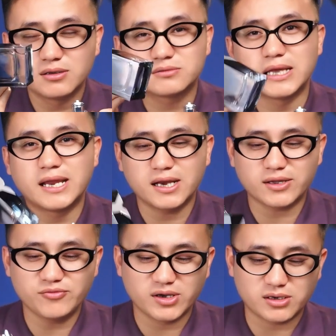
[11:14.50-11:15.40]
thực tế là
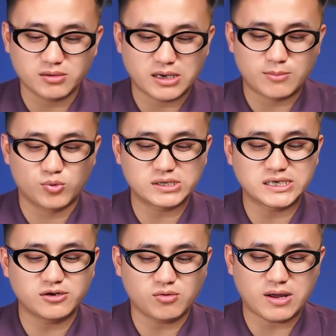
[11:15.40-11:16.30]
cái việc là một cái
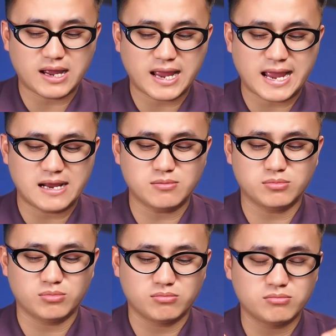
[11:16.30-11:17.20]
chai nước hoa
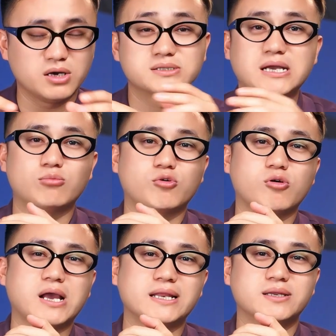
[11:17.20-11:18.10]
hãng ở trong nó
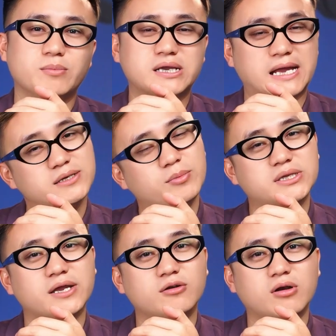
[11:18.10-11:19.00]
có cặn thì mình cá nhân mình
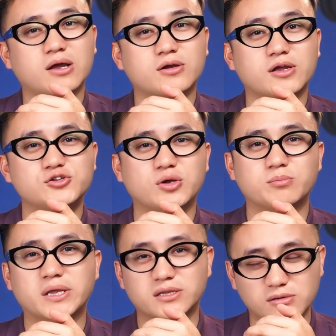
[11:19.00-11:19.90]
thấy nó là cái
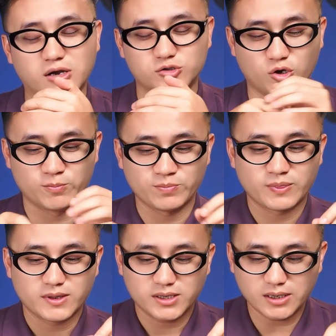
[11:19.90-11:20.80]
chuyện bình thường thôi
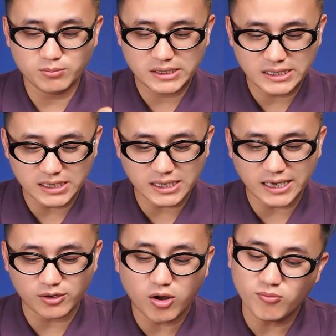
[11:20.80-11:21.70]
nên mình nghĩ cái
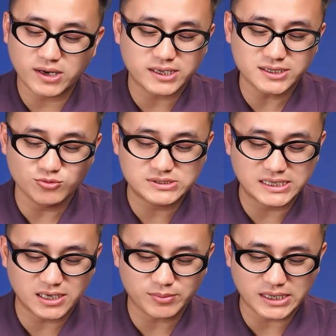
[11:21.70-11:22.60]
này nó không phải là cái tiêu
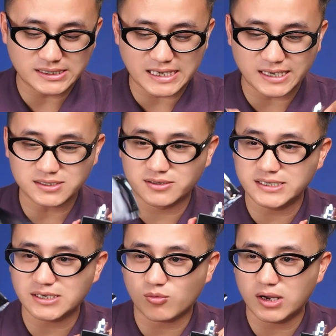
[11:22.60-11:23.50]
chí để mình đánh giá ở
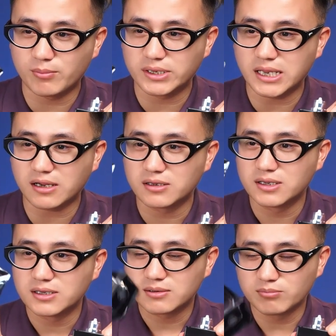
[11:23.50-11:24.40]
đây chẳng qua là mình đang
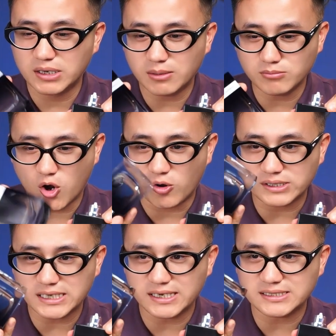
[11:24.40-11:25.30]
mình đang bỏ
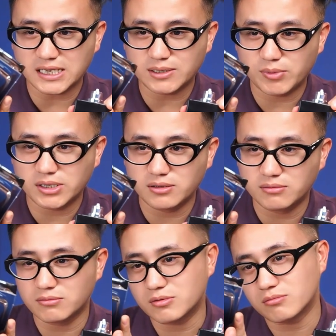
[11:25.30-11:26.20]
cái chai này ra thì
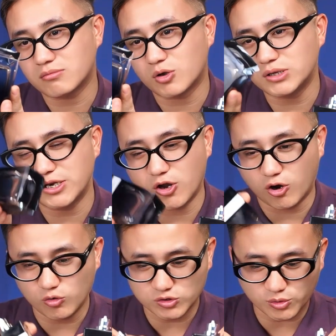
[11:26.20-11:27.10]
mình có thể
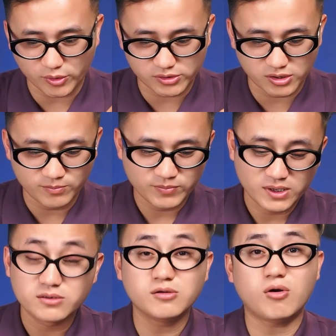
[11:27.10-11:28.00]
nói luôn cho mọi người
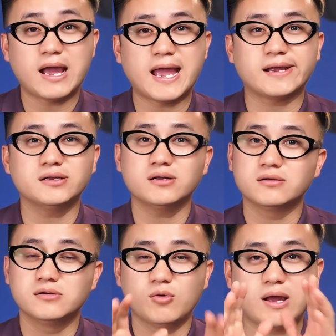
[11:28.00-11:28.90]
nước hoa hãng nhá
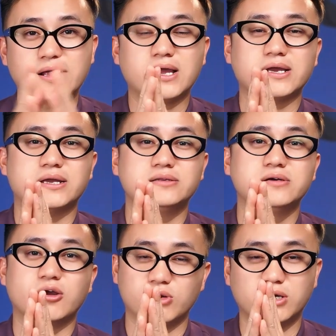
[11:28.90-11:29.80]
nước hoa các cái
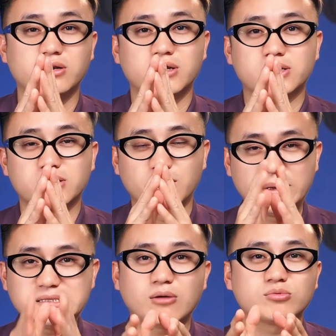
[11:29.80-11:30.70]
thương hiệu lớn ở
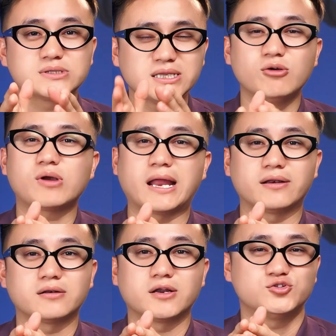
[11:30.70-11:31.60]
bên trong nó rất nhiều cặn
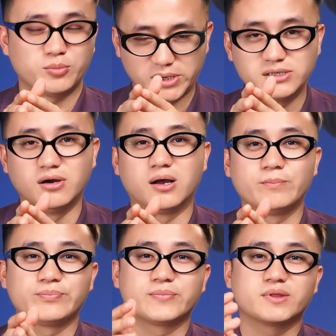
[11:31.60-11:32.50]
là chuyện bình thường
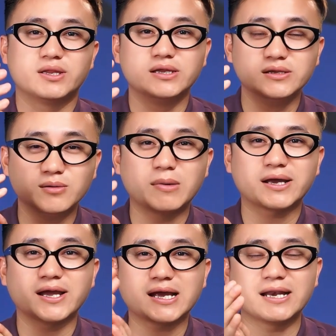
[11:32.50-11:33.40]
thì nhưng mà
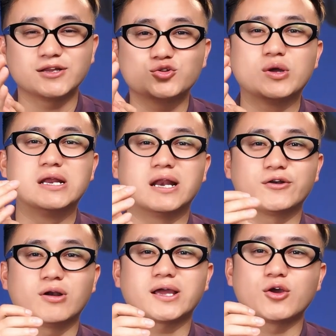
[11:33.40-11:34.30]
cái cặn đấy tùy là
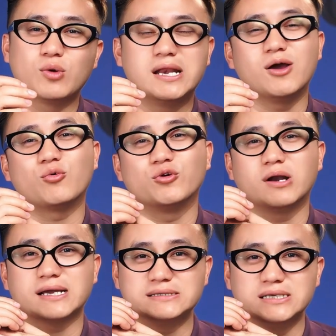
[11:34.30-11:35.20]
nó là cái nguyên liệu của nó
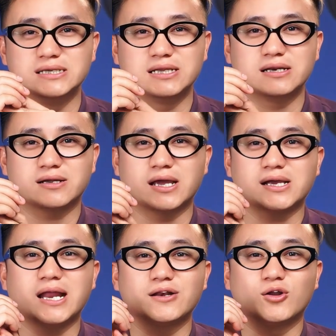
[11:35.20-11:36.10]
là cái gì thì cái
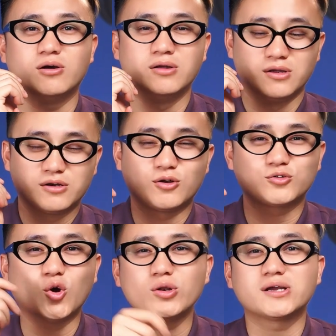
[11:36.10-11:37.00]
cặn nó nó
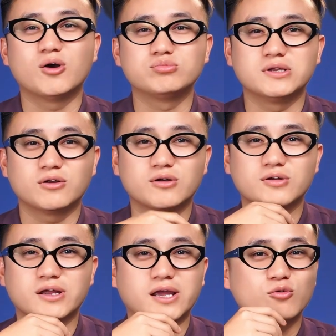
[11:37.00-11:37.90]
tốt hay không thì nó
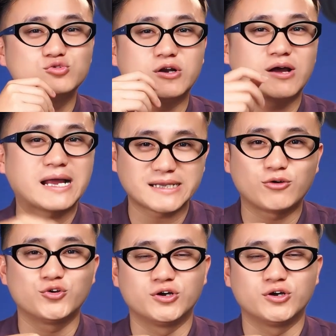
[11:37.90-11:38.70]
cái câu chuyện nó khác nhau